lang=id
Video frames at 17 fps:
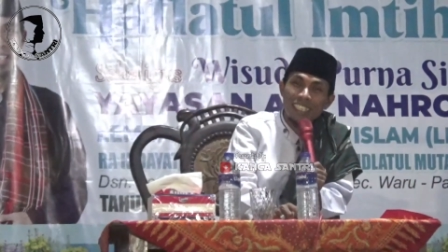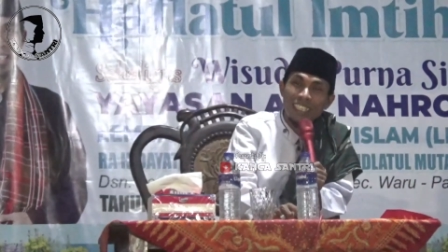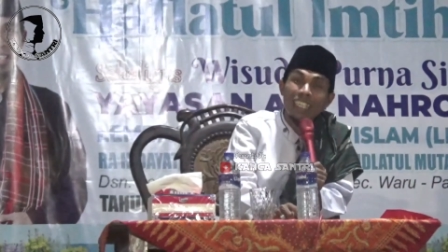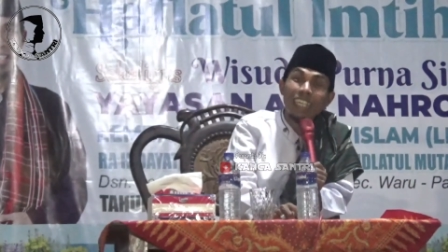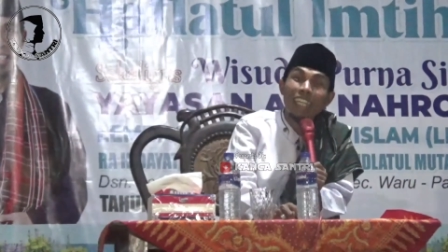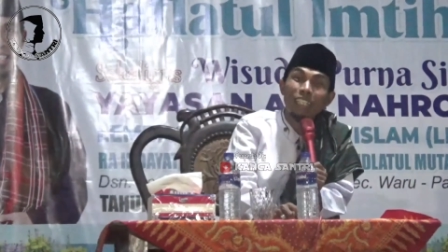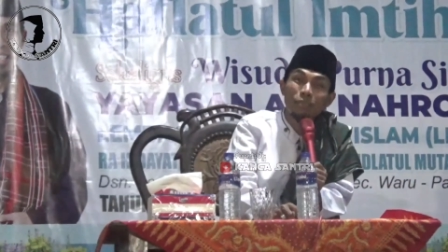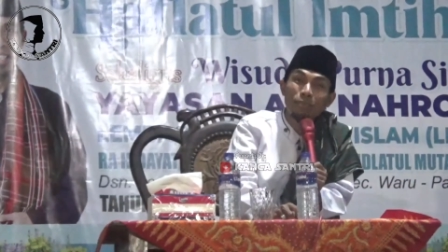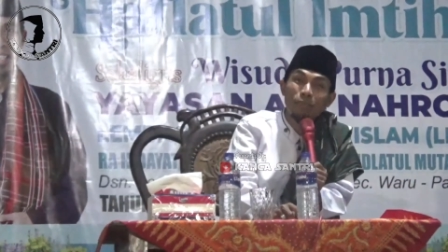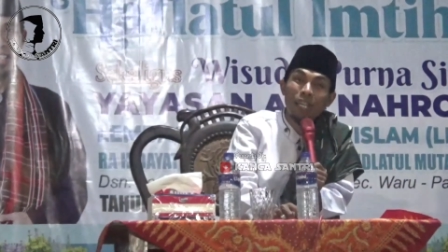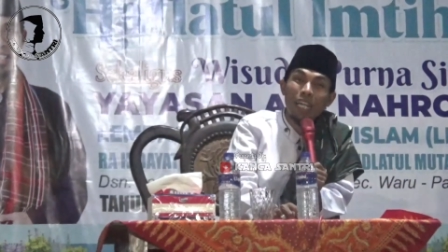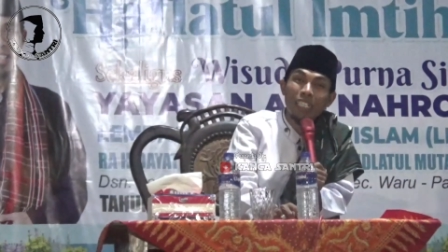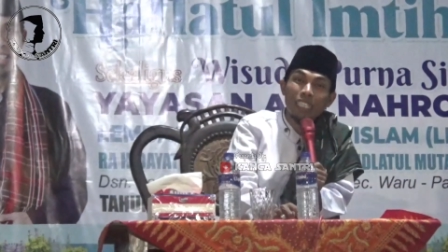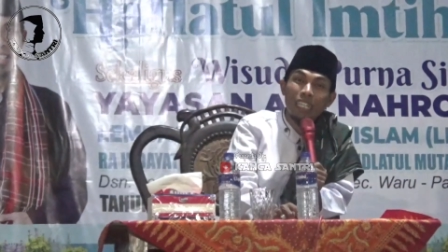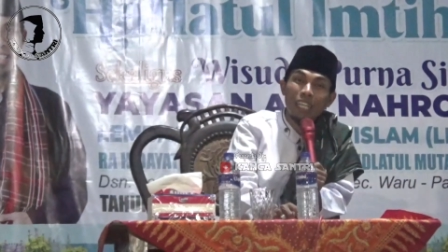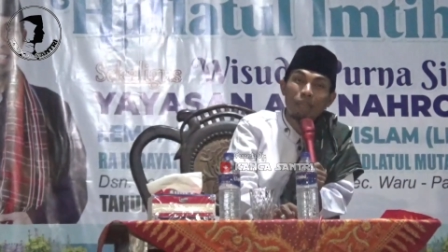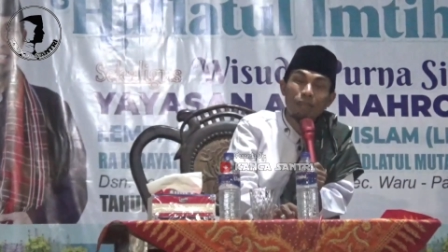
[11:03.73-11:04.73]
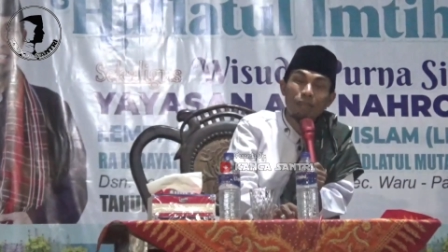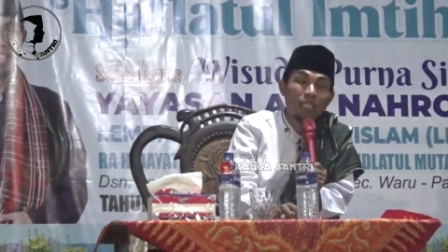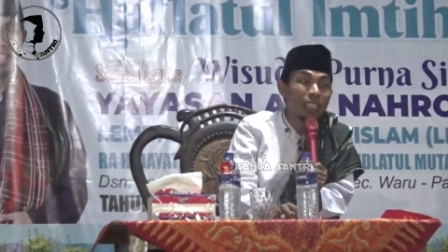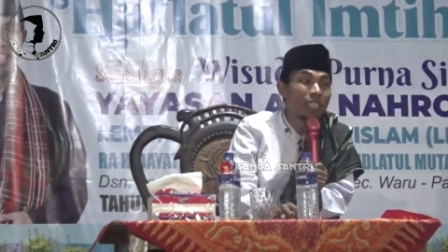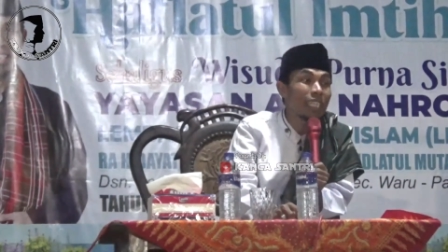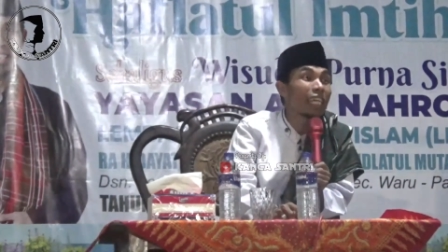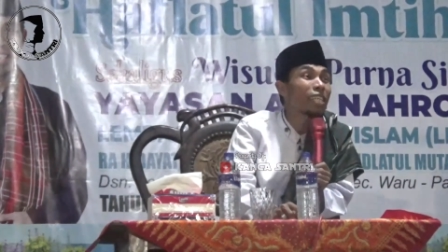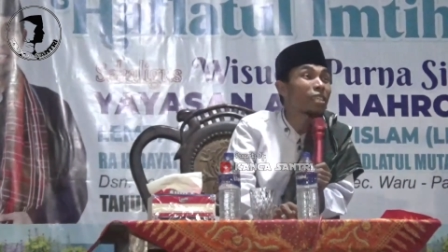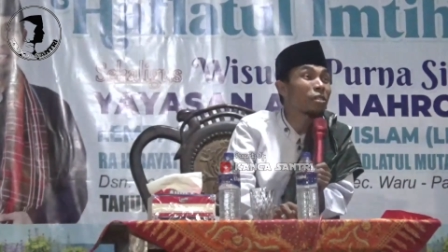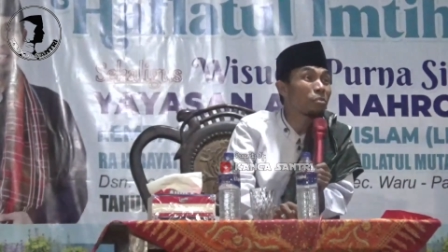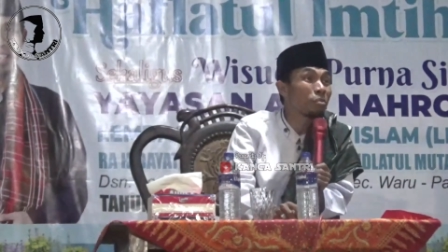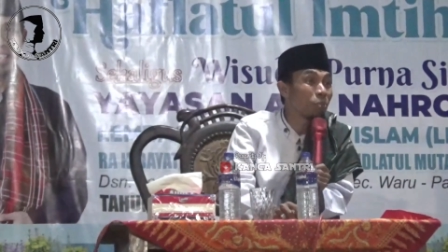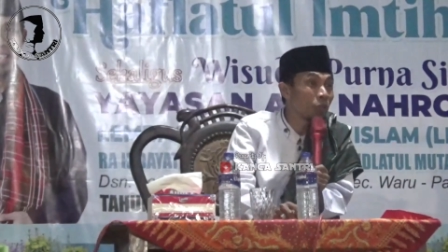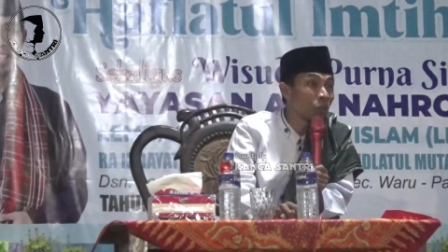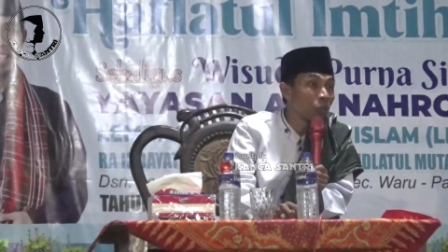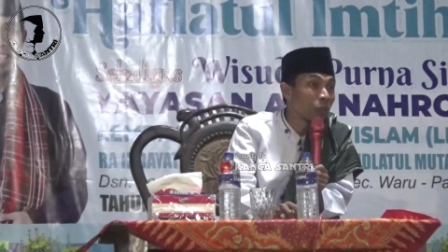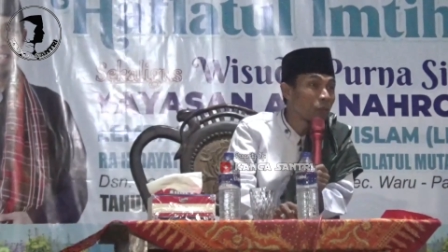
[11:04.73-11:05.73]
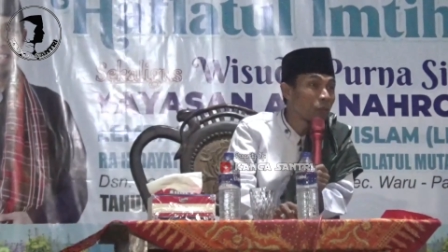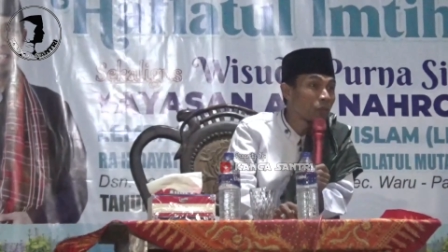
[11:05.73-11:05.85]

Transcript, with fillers: saya rasa bakal selamat tak temu